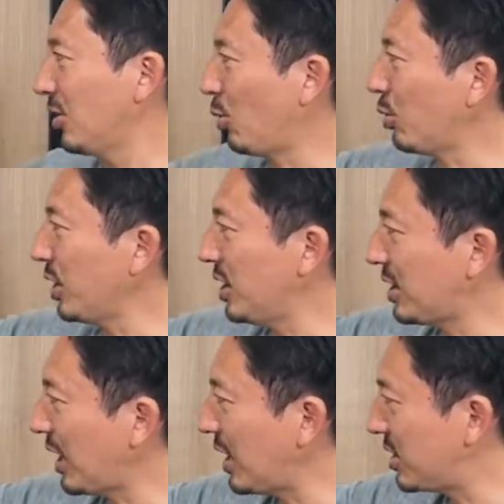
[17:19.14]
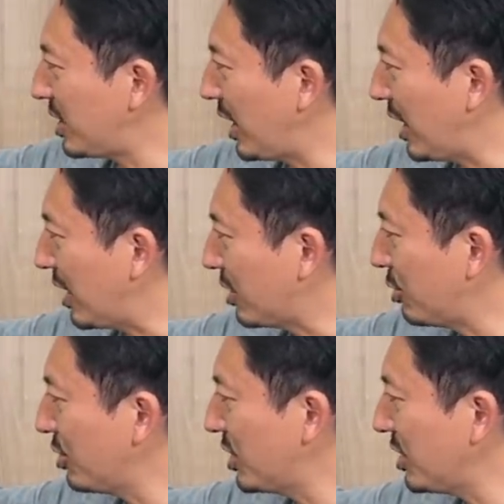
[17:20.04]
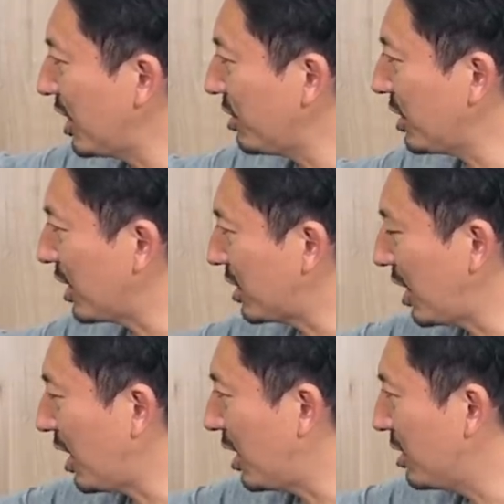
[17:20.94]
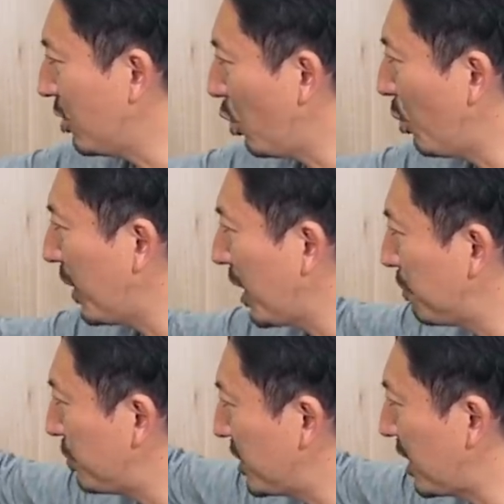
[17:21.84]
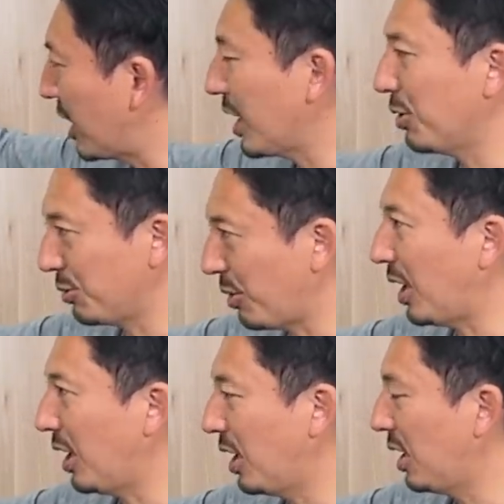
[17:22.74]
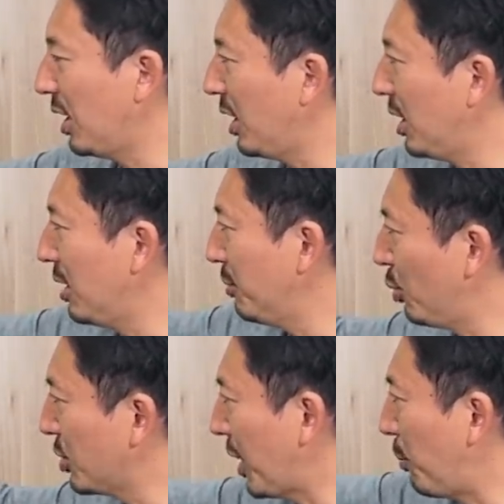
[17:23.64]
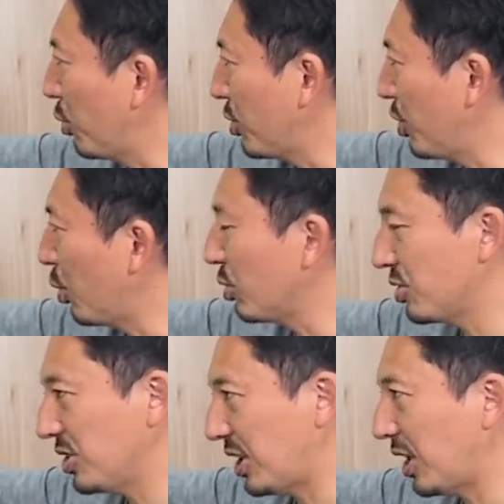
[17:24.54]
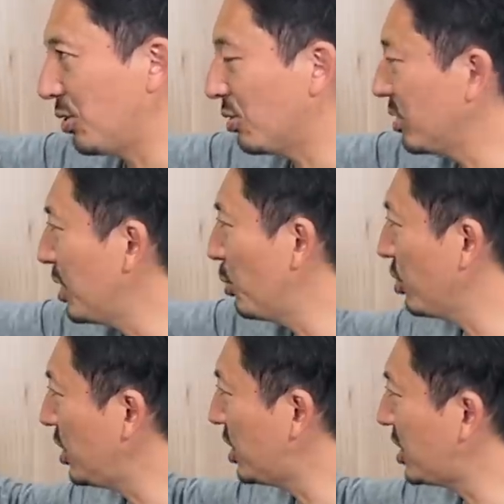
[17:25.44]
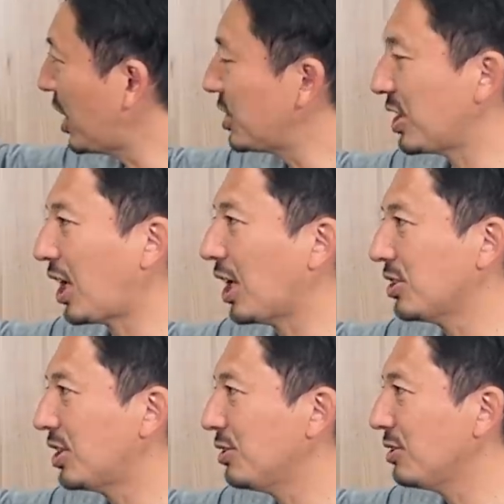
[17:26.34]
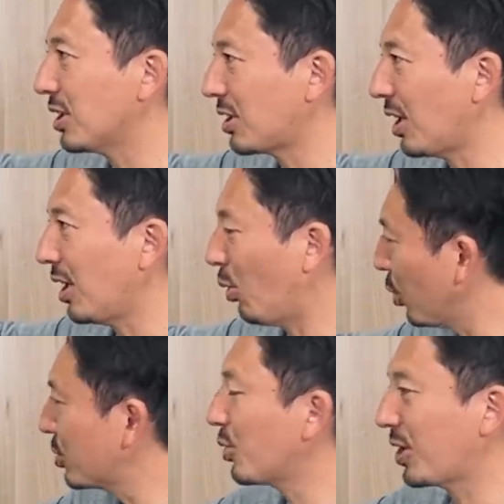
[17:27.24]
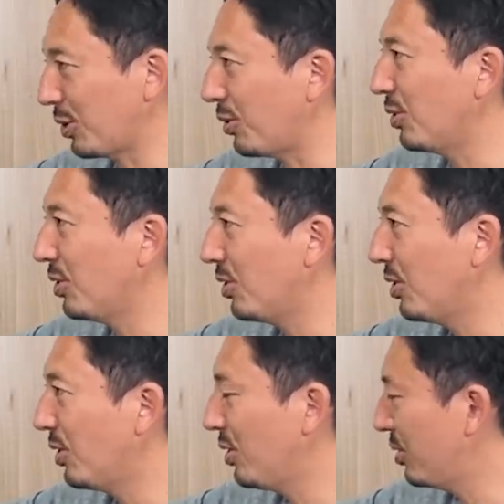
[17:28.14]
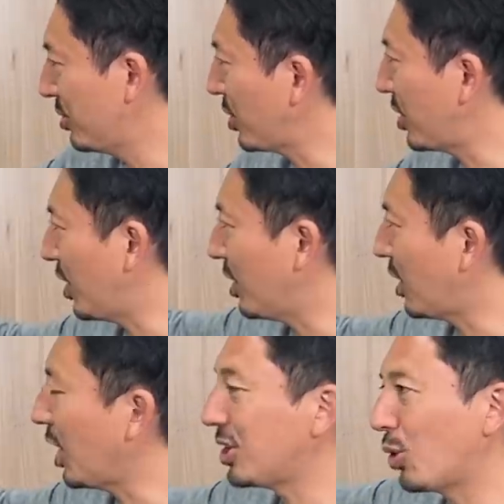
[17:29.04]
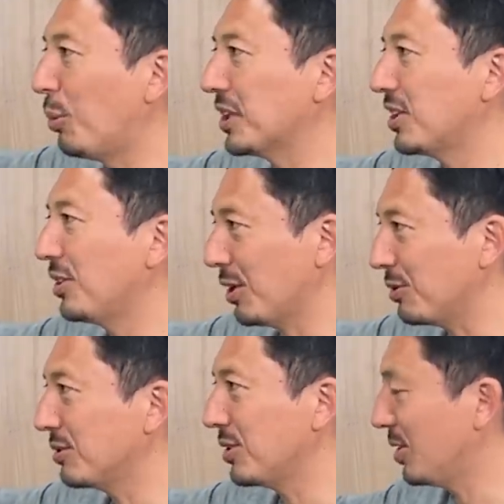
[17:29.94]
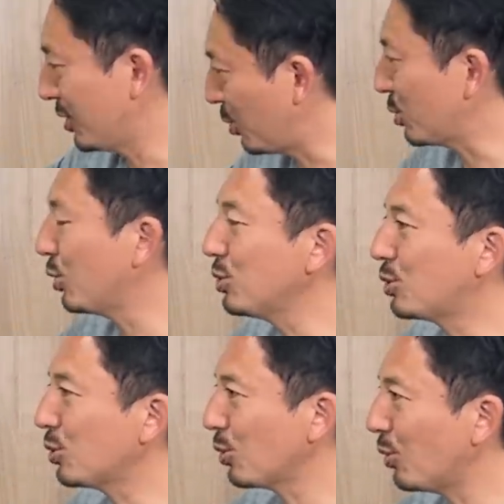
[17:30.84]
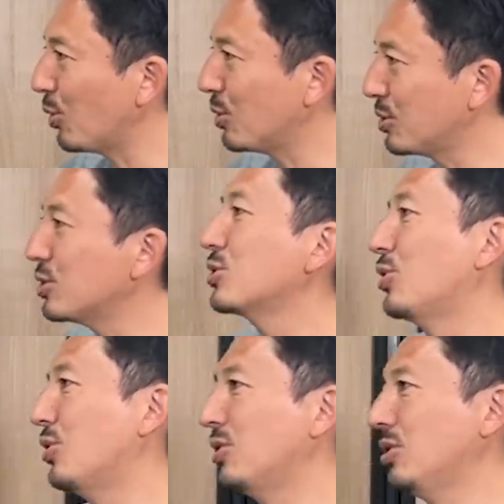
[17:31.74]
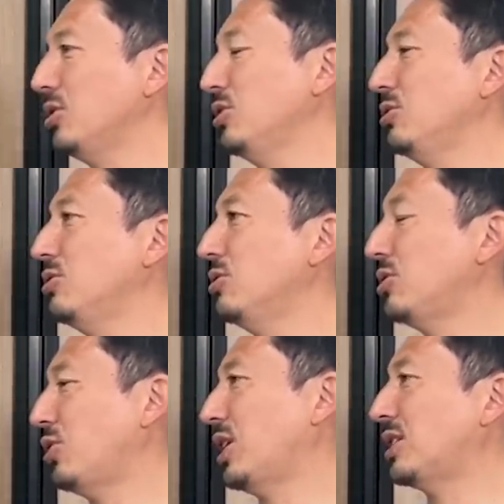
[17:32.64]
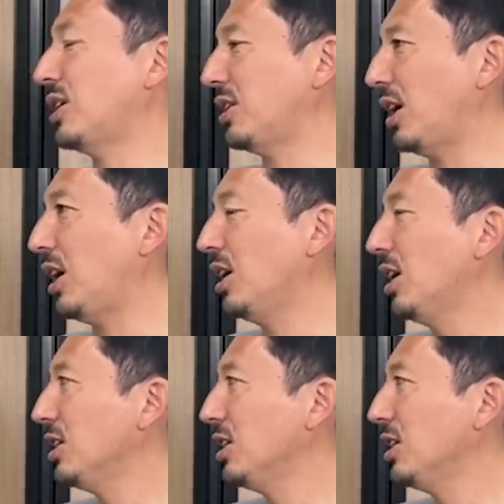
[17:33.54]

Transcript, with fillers: ここで1対1で苦しんでるんやったらオーバーラップしてあげろとかもうサポートで横ついてあげろ、うん、でも1対1で勝ってるんやったらほっとけと、うん、だって相手困ってるやろそう、ねそう、そういうことをずっと言う人だったんで